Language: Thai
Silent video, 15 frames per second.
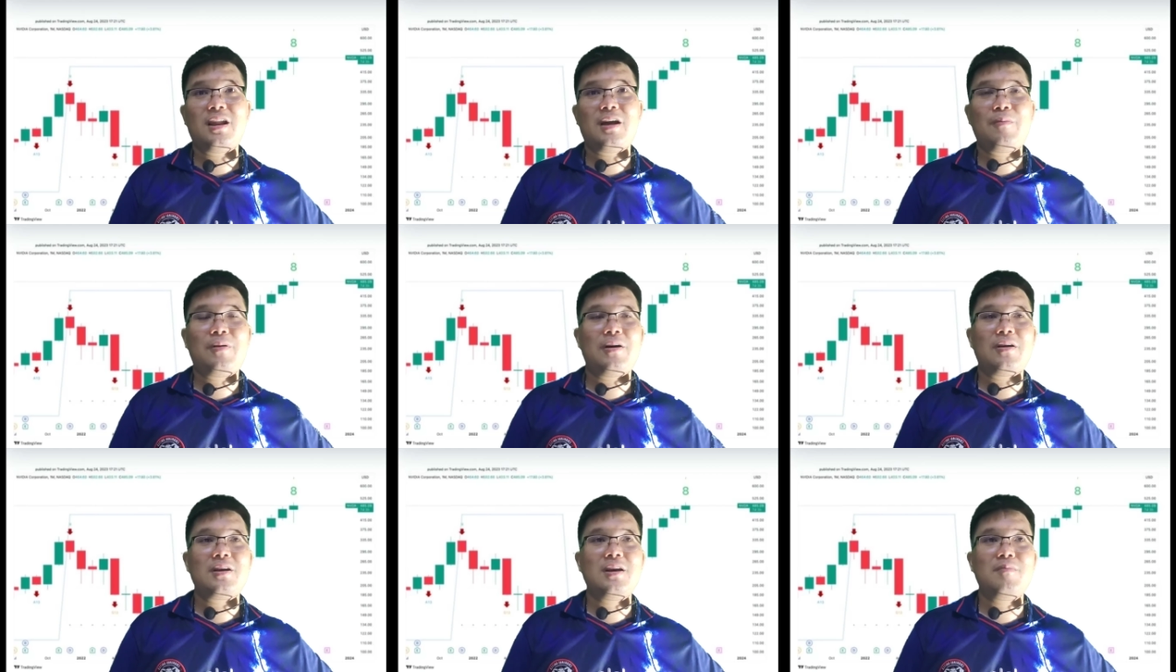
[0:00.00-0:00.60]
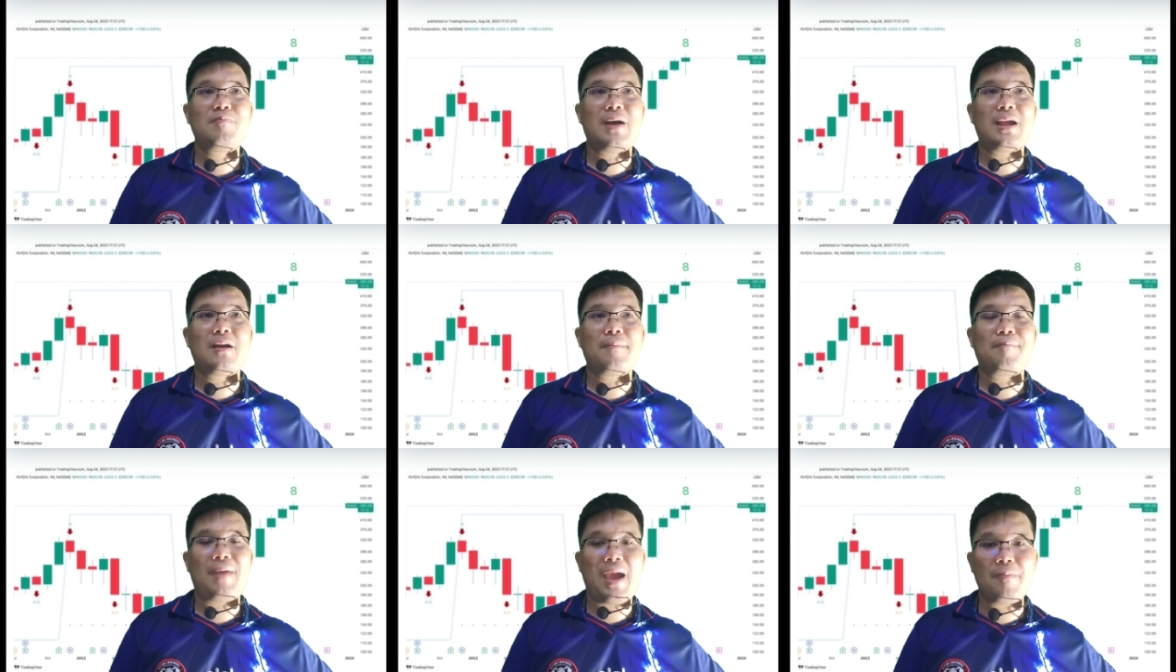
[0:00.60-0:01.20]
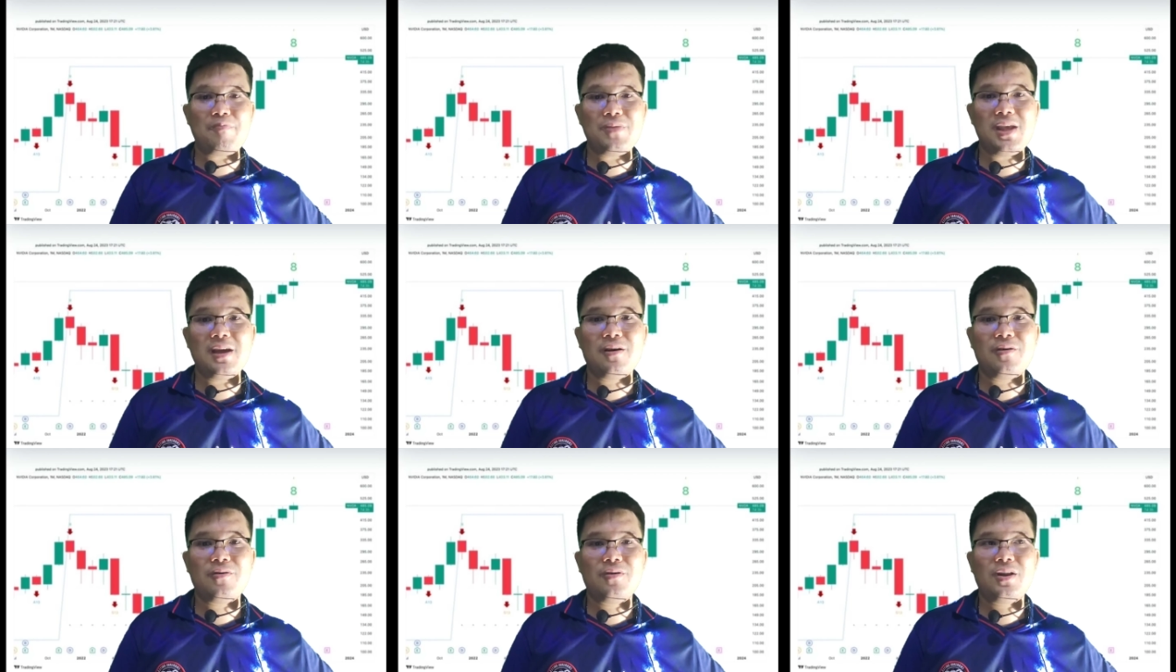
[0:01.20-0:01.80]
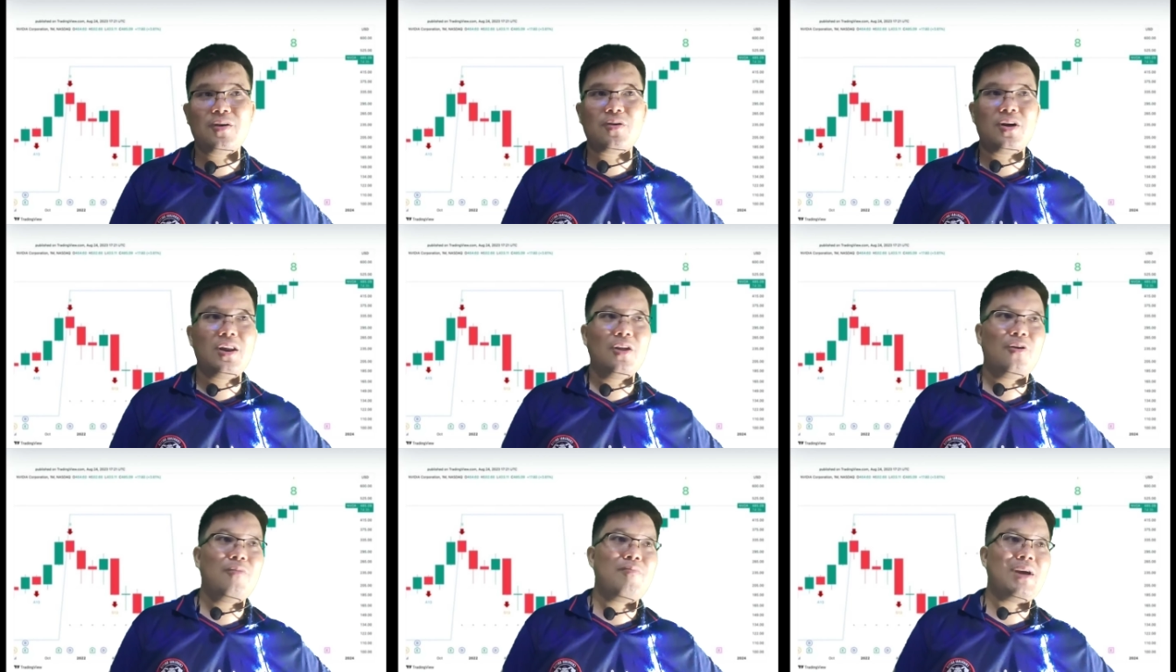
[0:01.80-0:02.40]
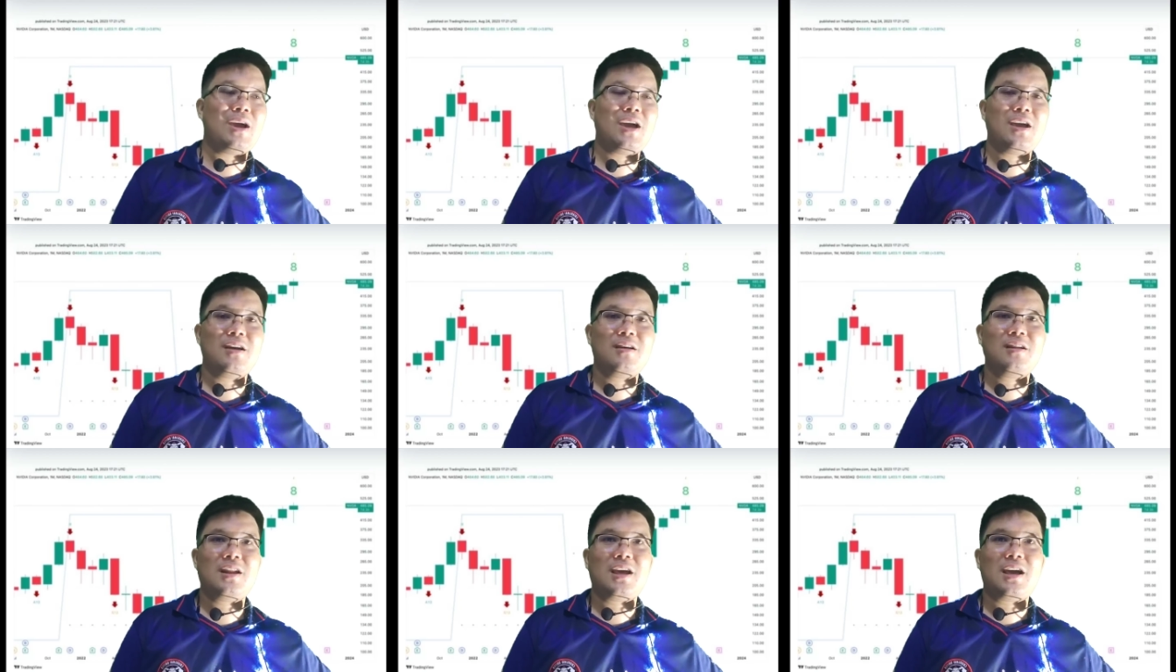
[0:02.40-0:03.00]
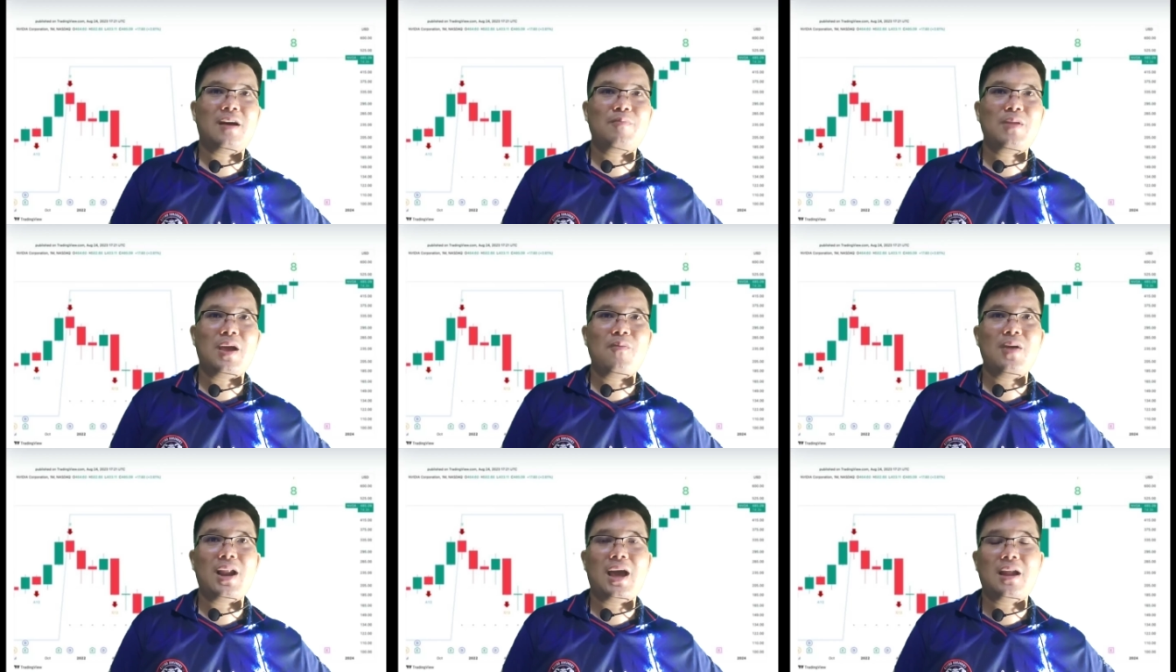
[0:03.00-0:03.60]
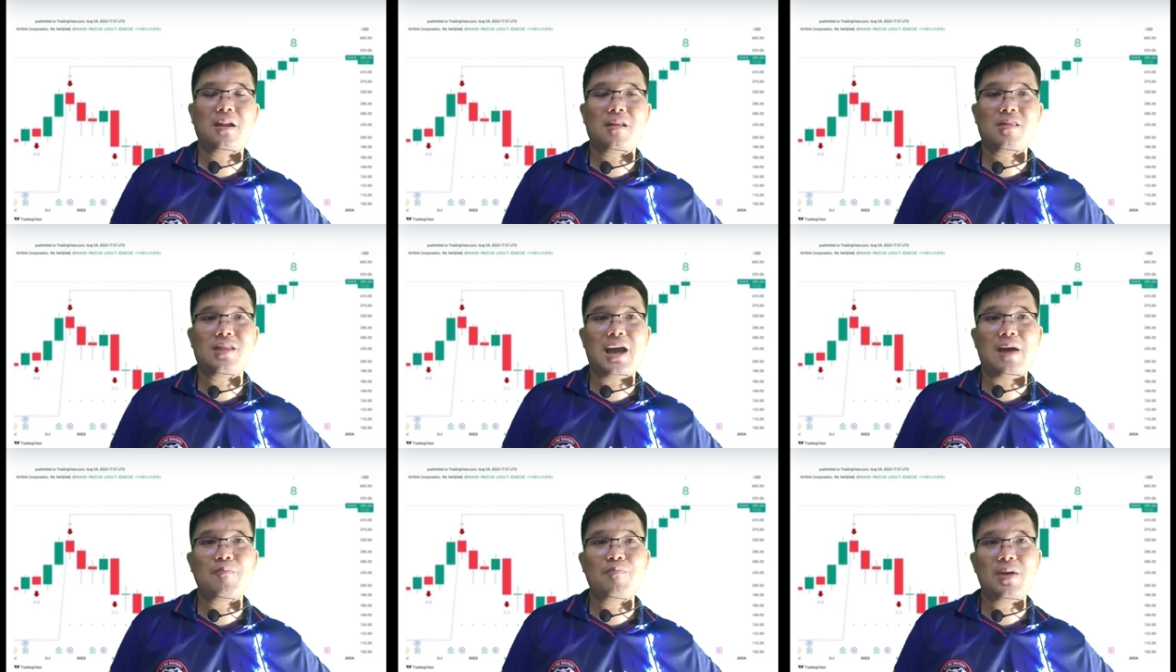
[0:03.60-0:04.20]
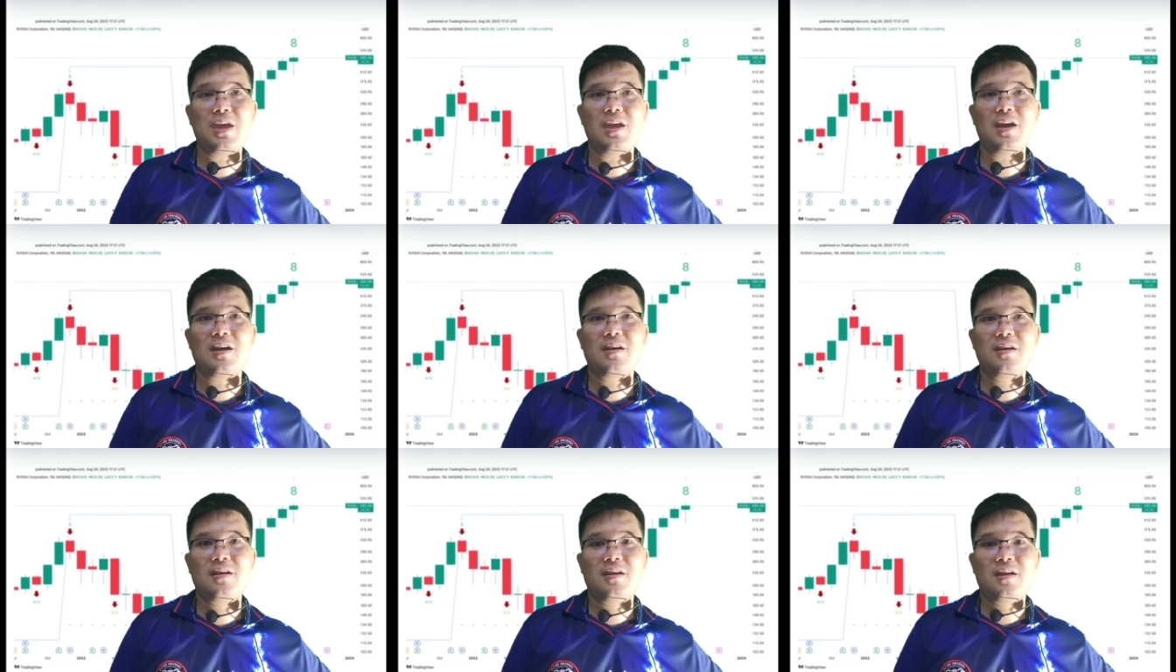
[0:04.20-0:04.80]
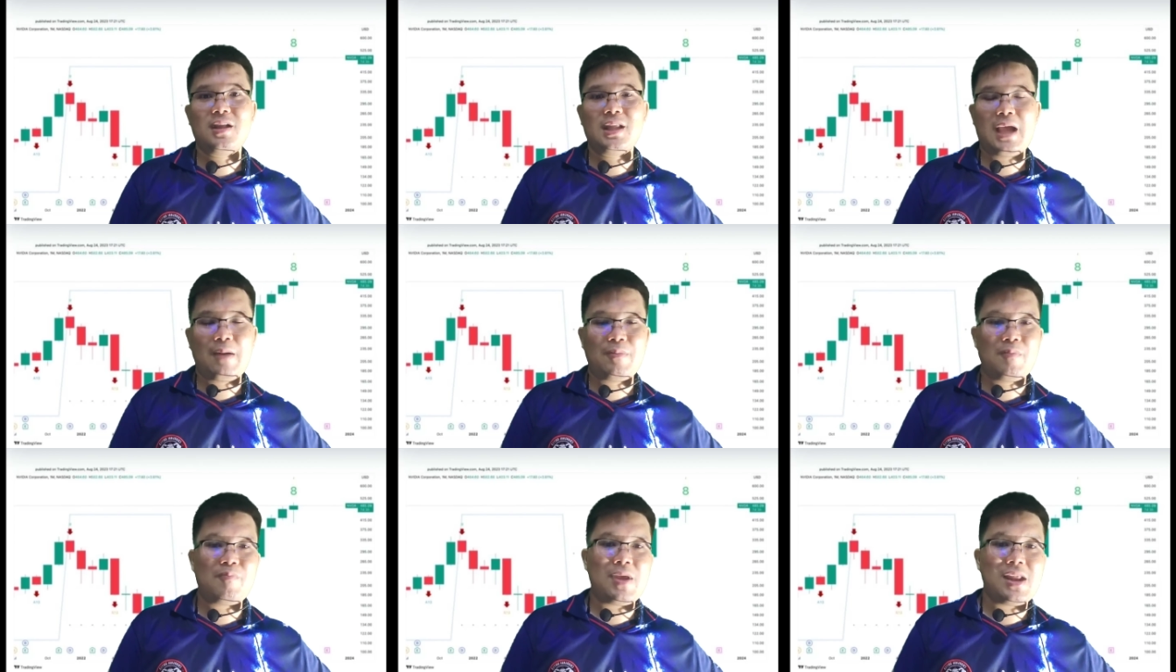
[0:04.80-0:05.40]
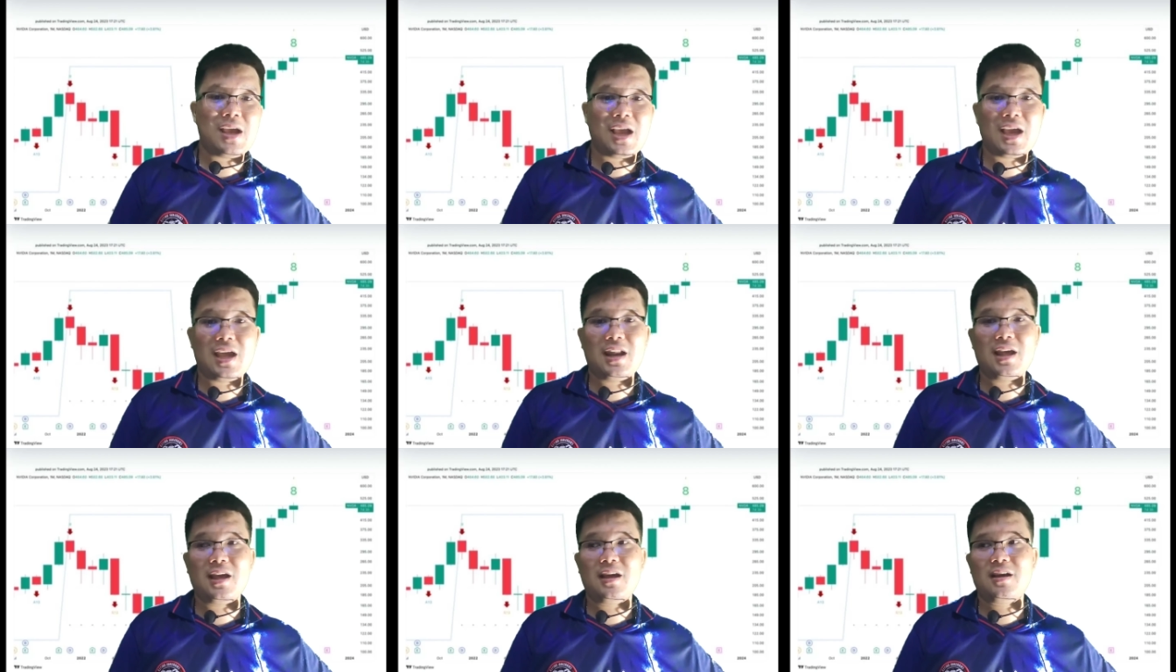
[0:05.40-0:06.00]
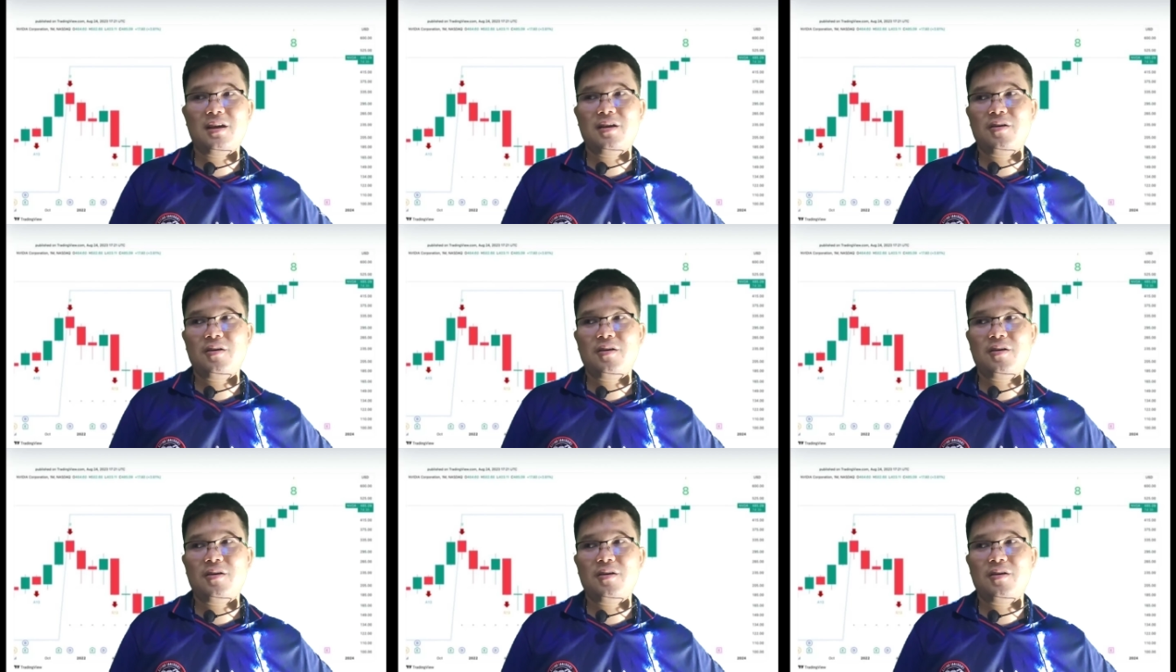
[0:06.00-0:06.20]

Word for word: แล้วพอขึ้นไปกับแป๊บเดียวเราก็ลงมานะครับใช้เวลาถึงสามปีอ่ะถ้ามันเป็นอย่างนั้นอ่ะ